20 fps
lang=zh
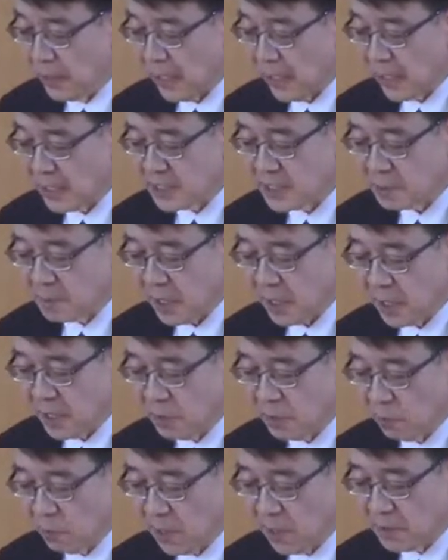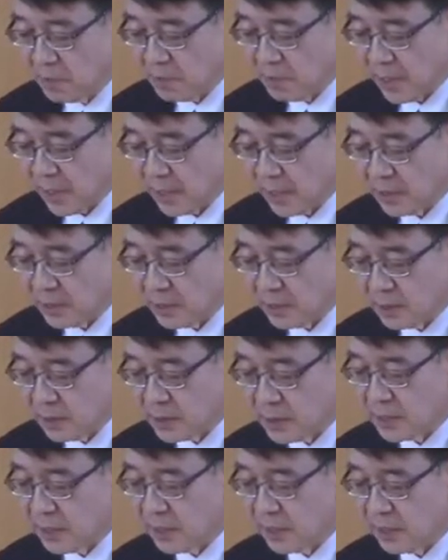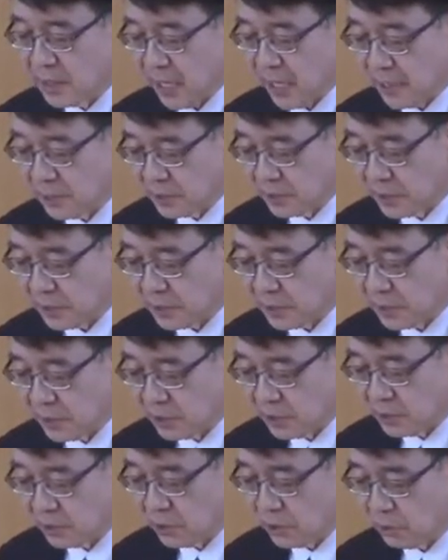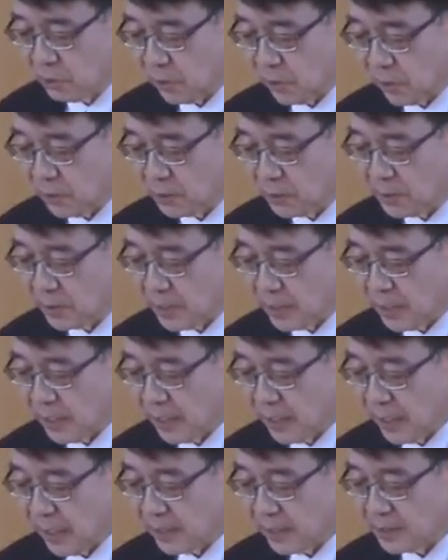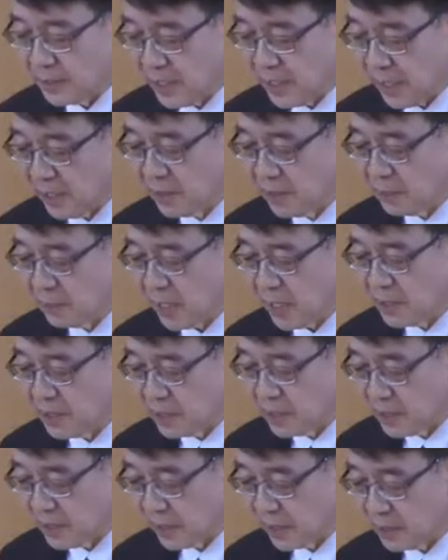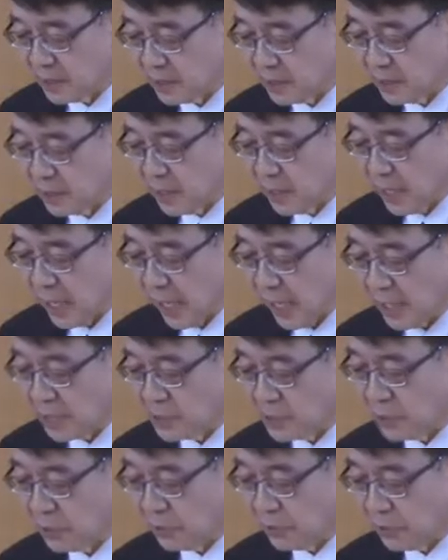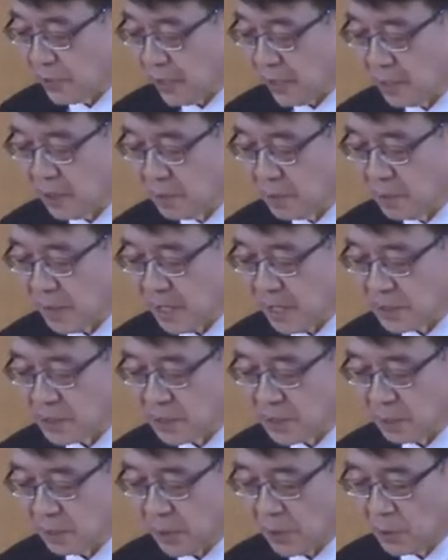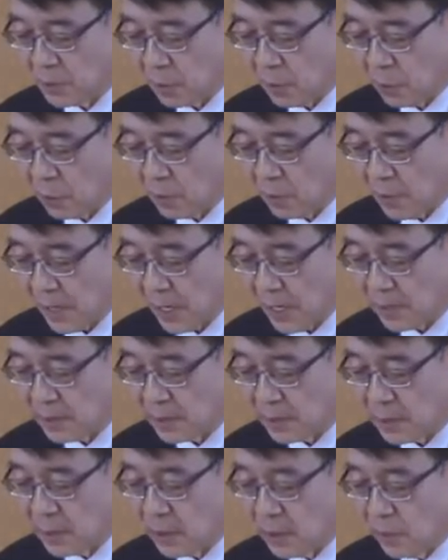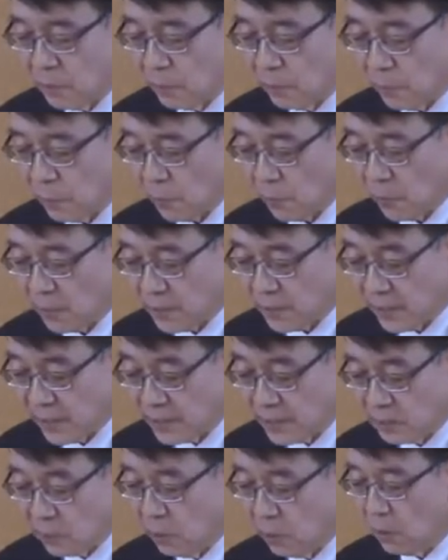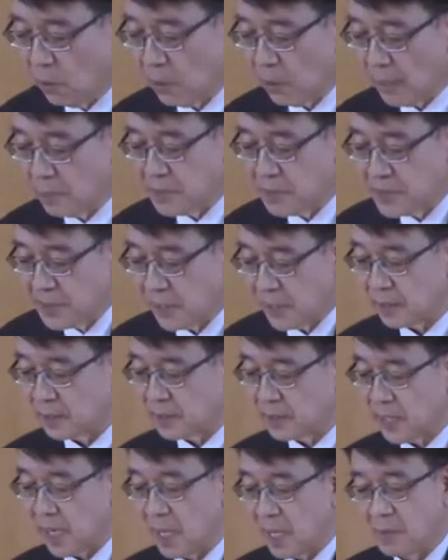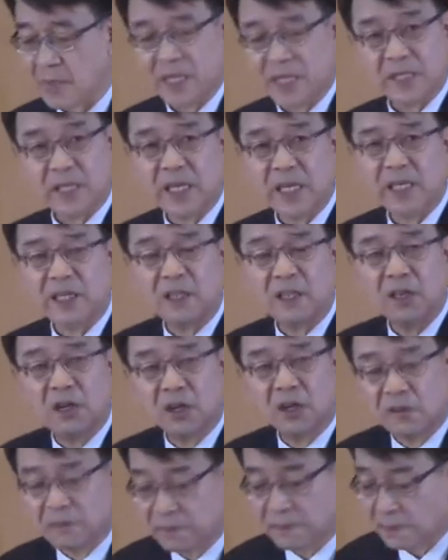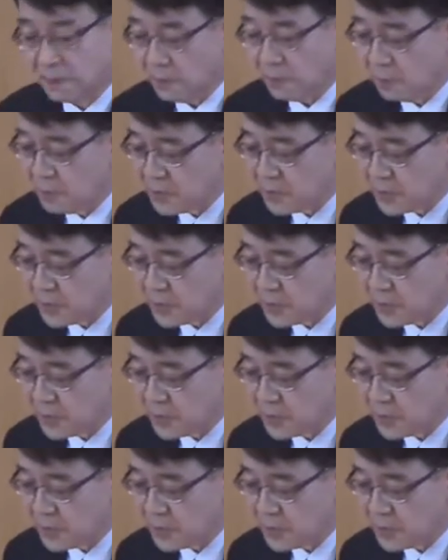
这就如罪是从一人入了世界时，又是从罪来的。于是死就临到众人，因为众人都犯了罪，好没？